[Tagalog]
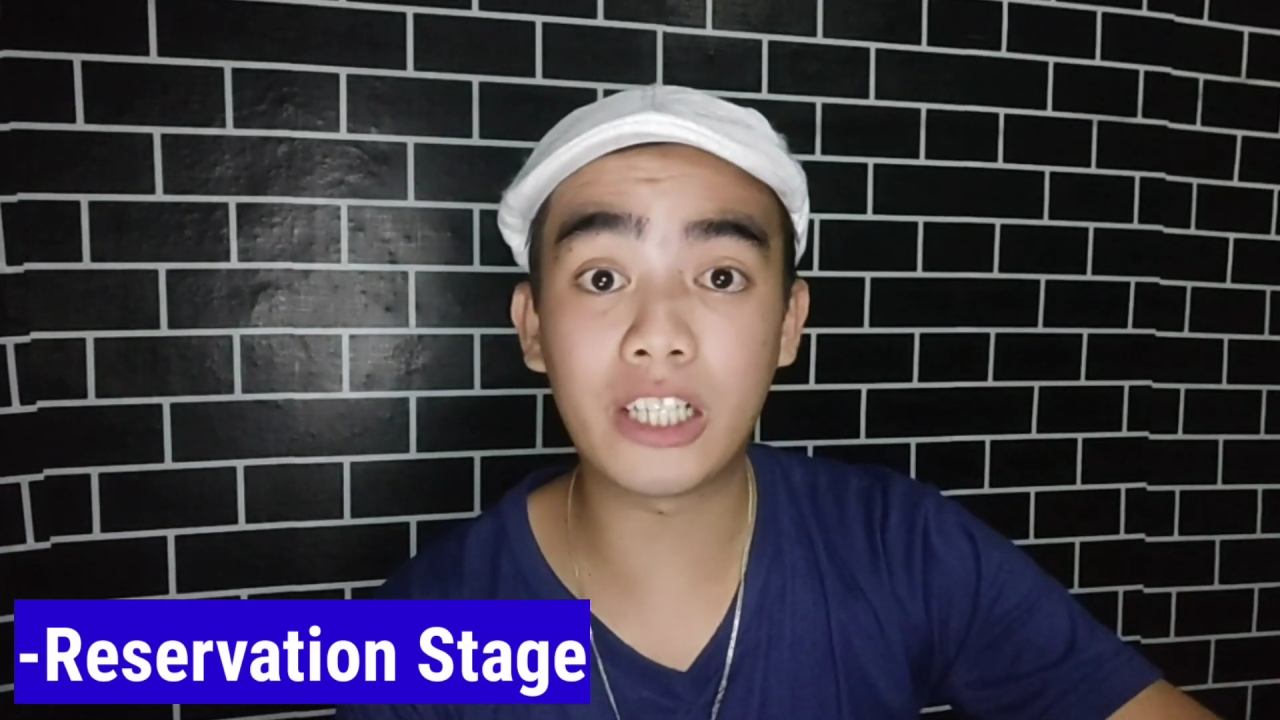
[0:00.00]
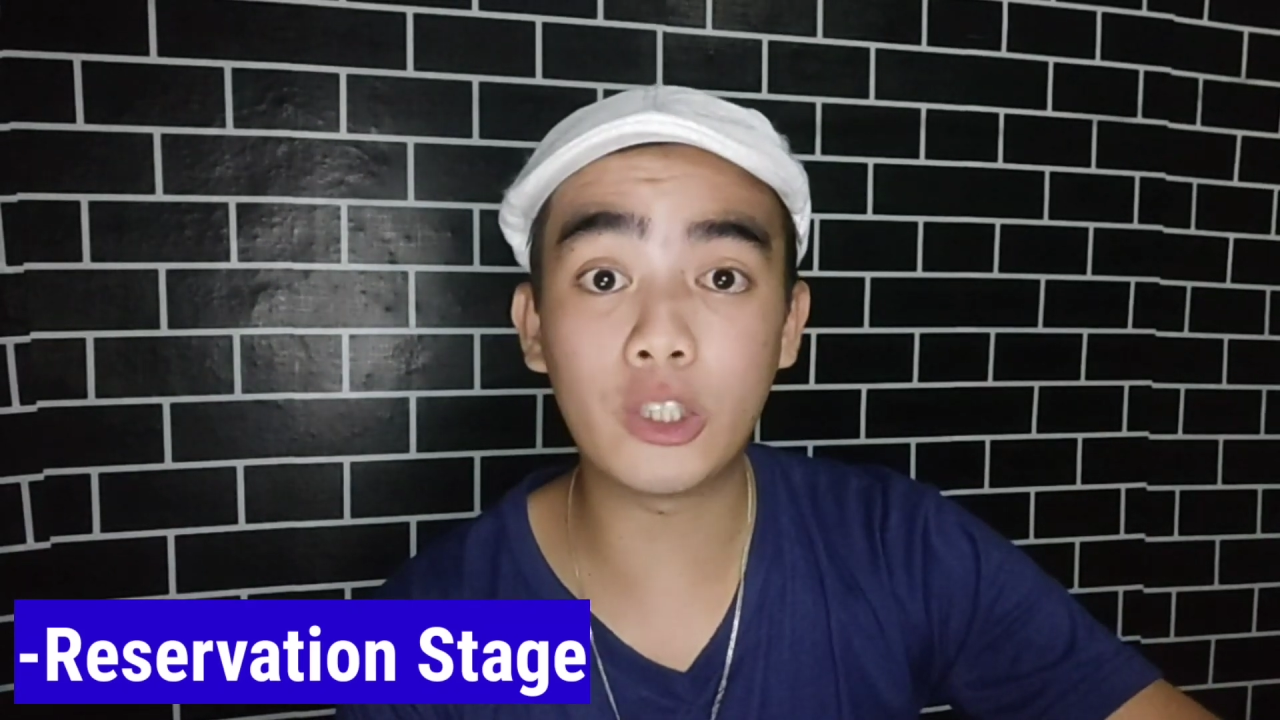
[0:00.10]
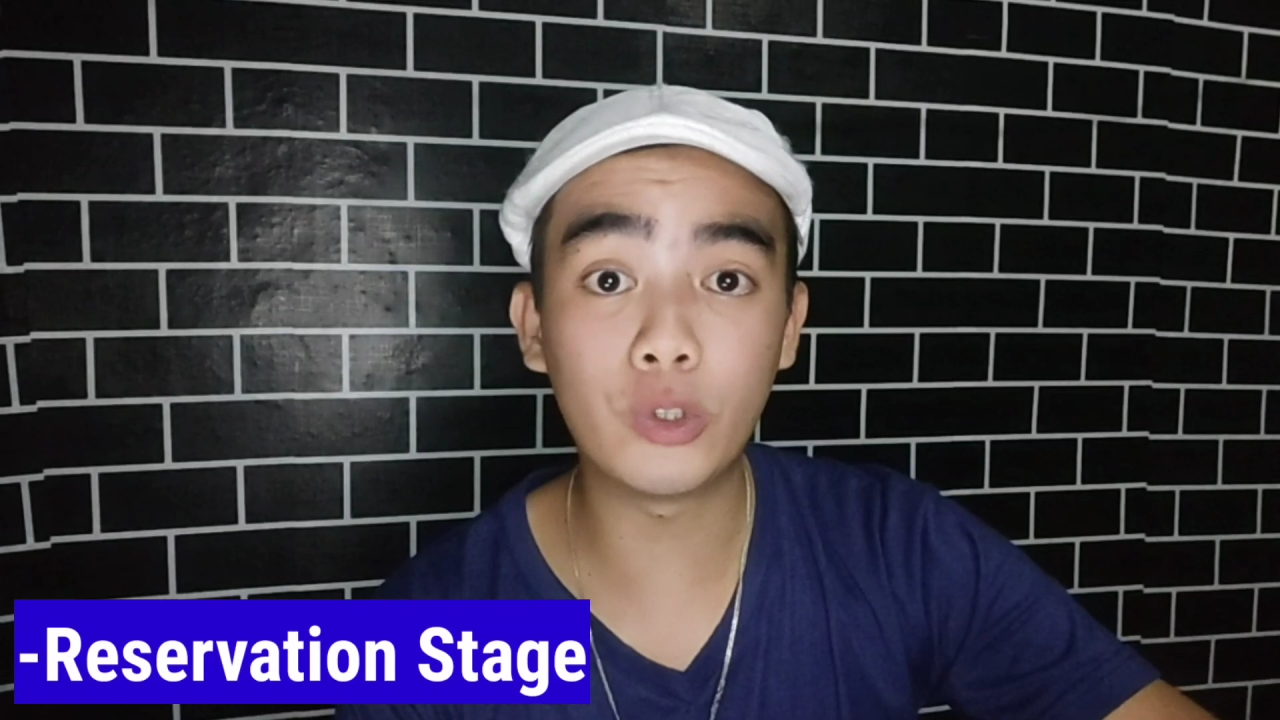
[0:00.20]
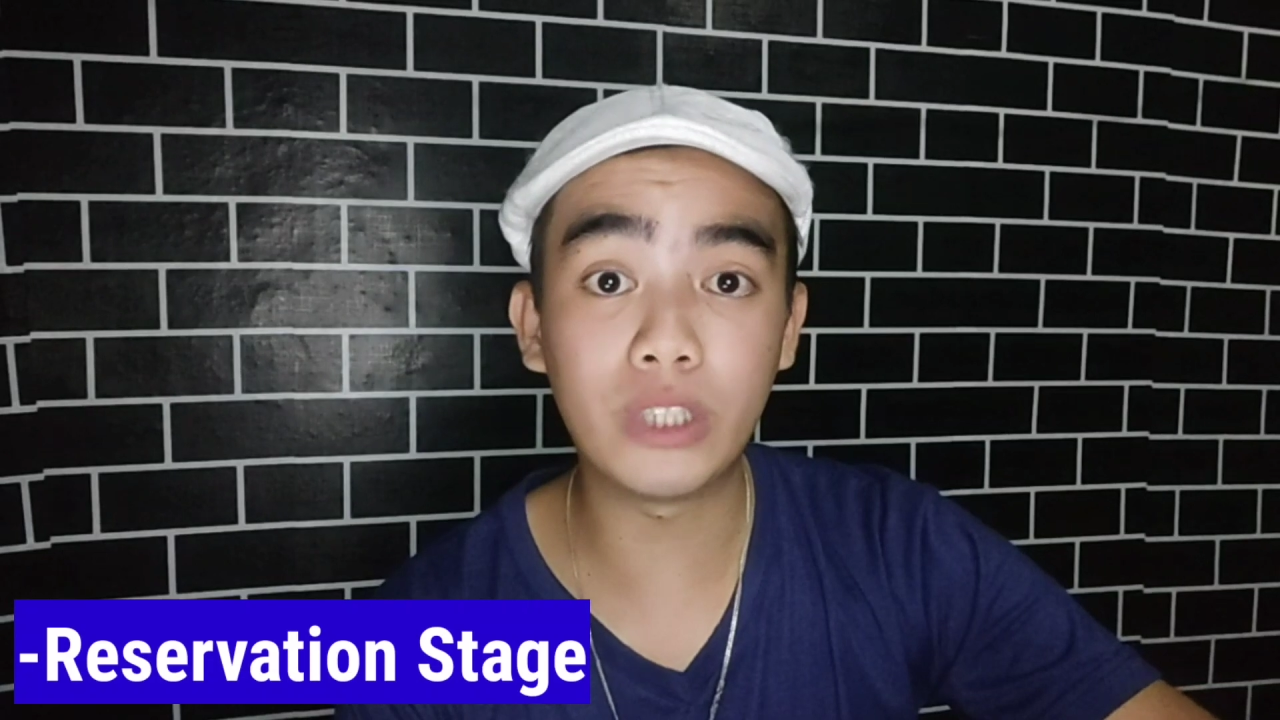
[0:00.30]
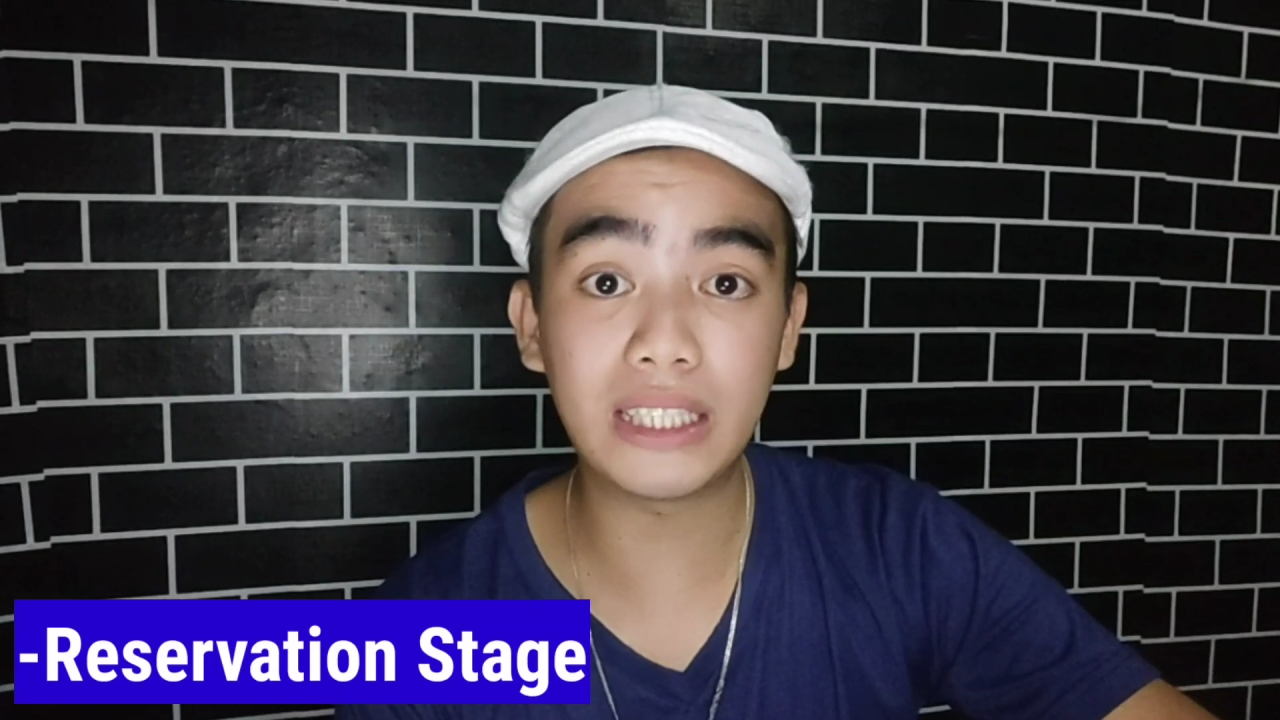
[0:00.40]

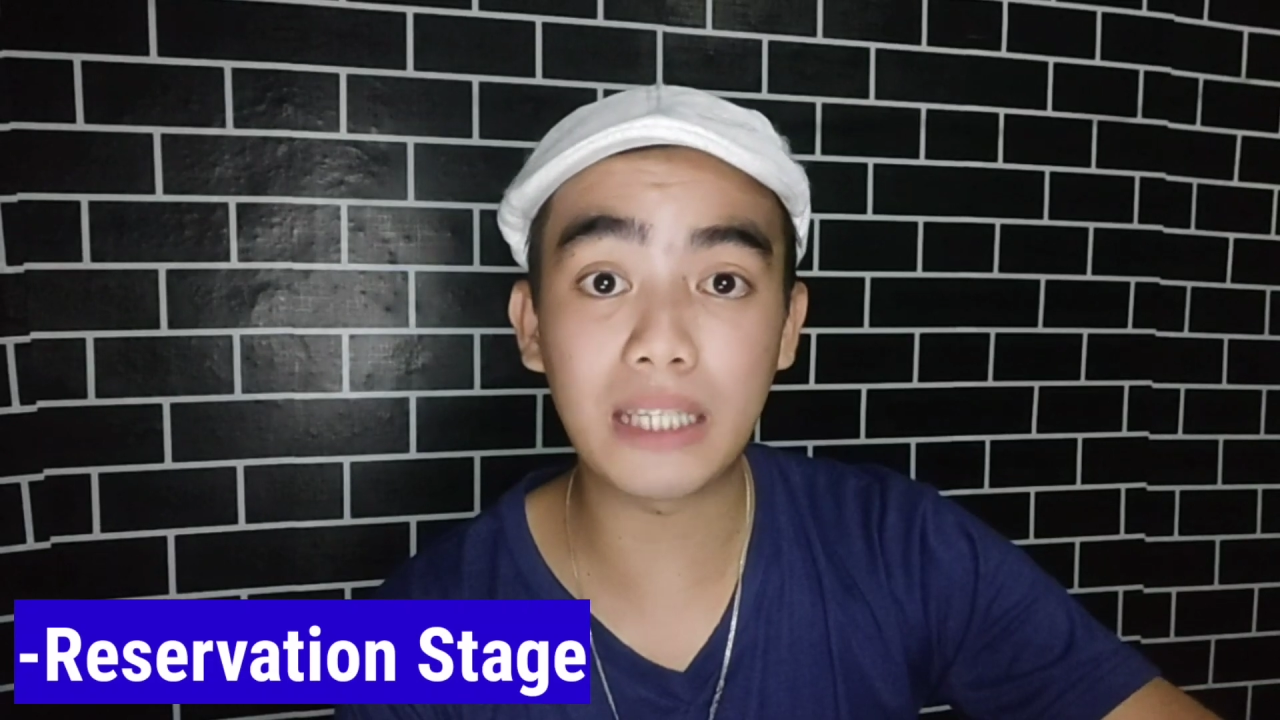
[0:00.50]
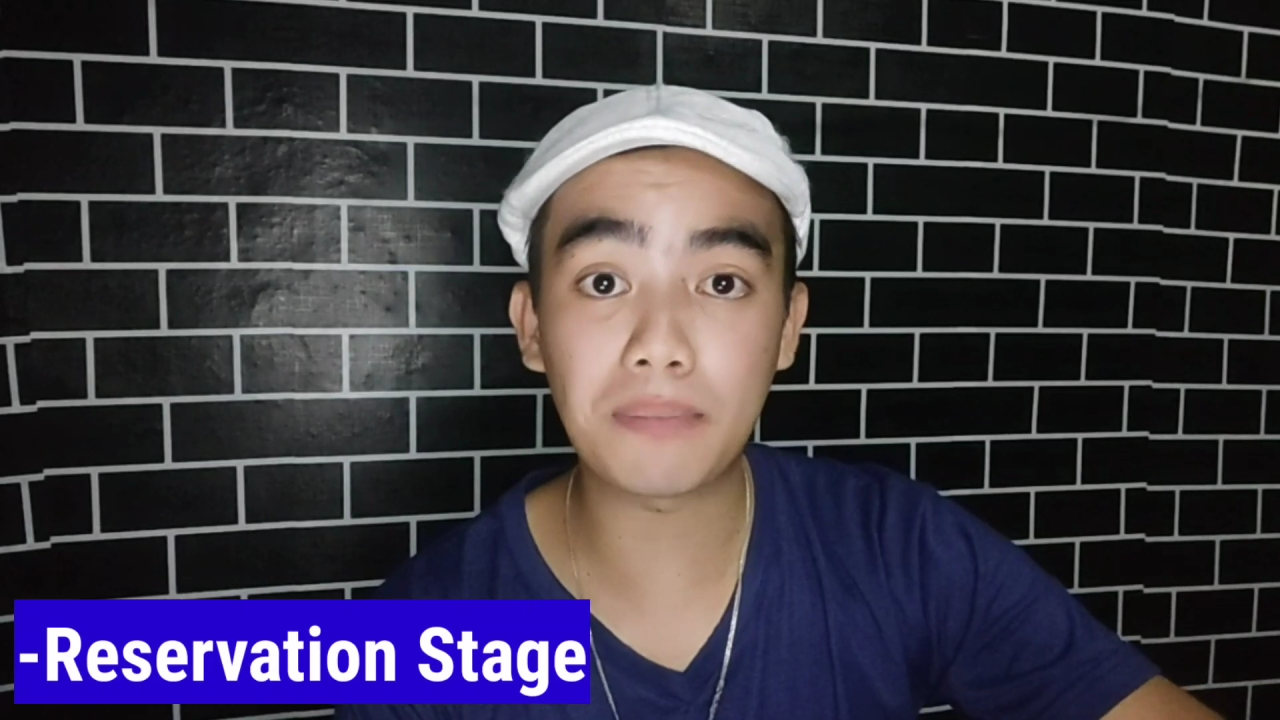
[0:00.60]
unit